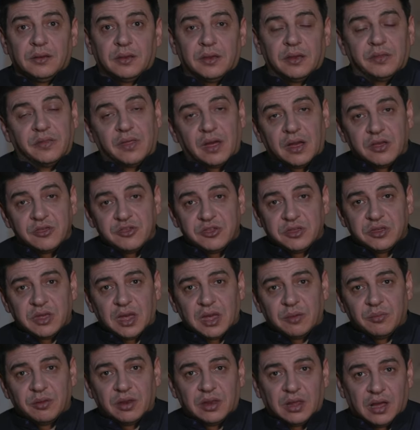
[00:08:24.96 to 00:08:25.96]
إذا
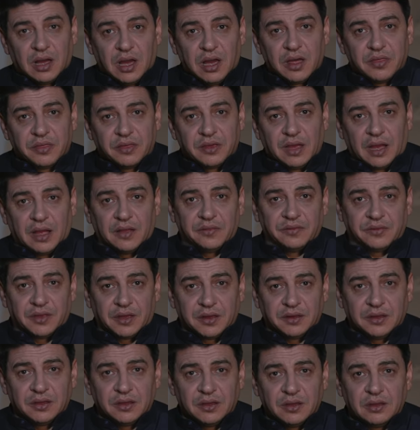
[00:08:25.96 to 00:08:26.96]
جيء بالقاضي عن
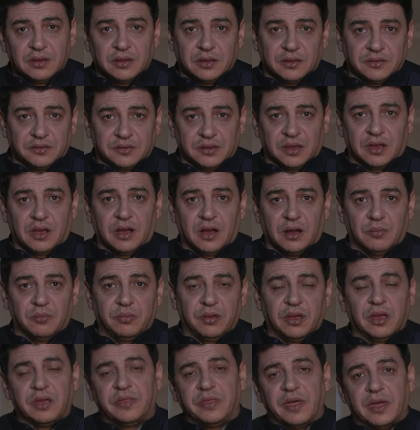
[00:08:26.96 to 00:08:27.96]
طريق الانتخاب
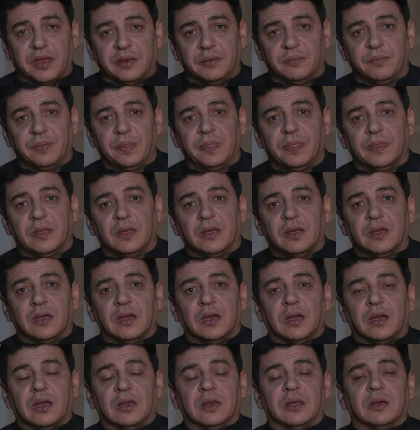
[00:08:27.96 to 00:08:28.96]
إذا
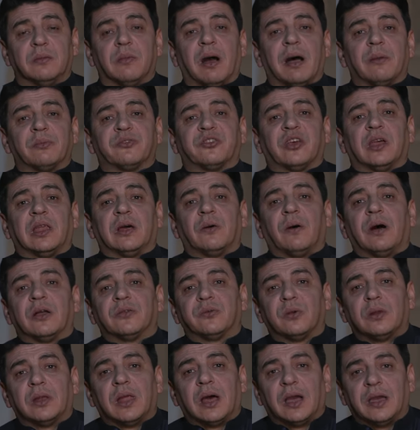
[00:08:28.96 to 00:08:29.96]
الإمام
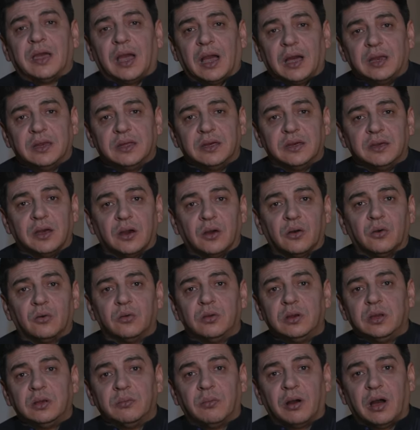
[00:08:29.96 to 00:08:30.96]
صلوات الله عليه
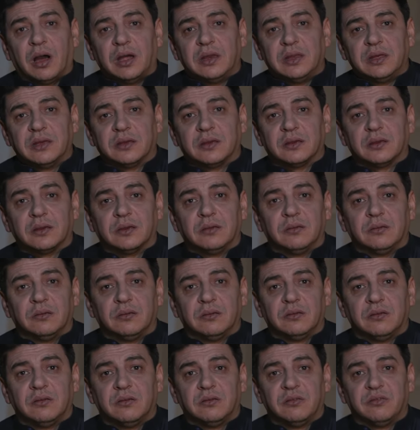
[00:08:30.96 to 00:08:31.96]
يقول لمالك
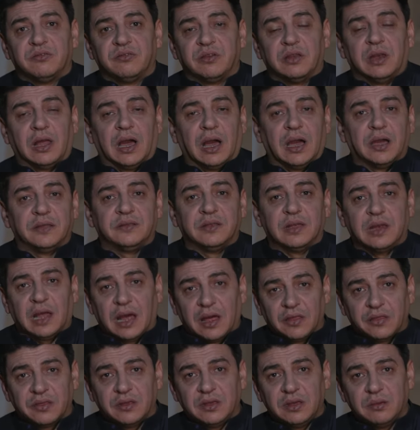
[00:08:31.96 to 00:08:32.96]
في العهد
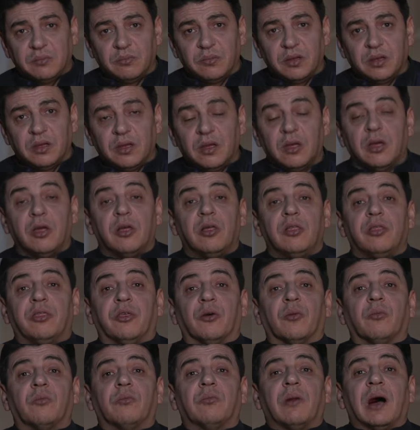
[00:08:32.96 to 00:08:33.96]
العظيم
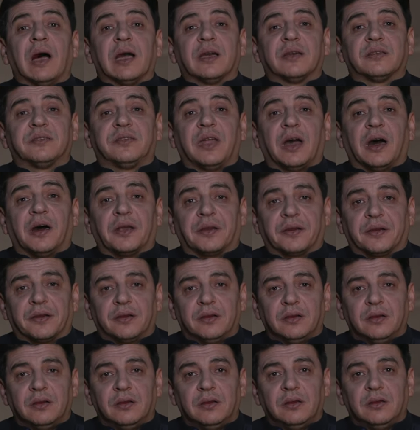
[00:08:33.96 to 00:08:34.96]
ثم اختر
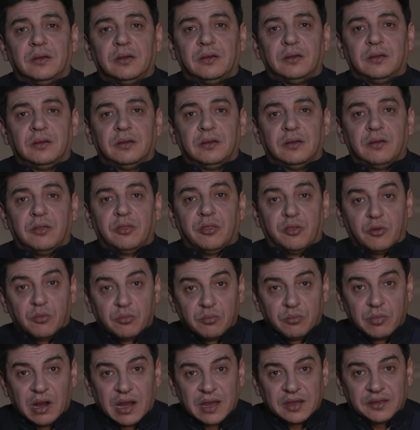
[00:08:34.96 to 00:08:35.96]

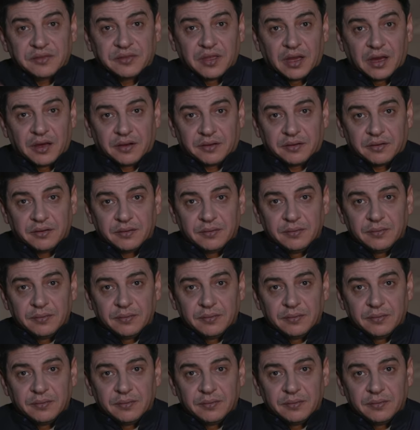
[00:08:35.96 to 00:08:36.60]
ثم اختر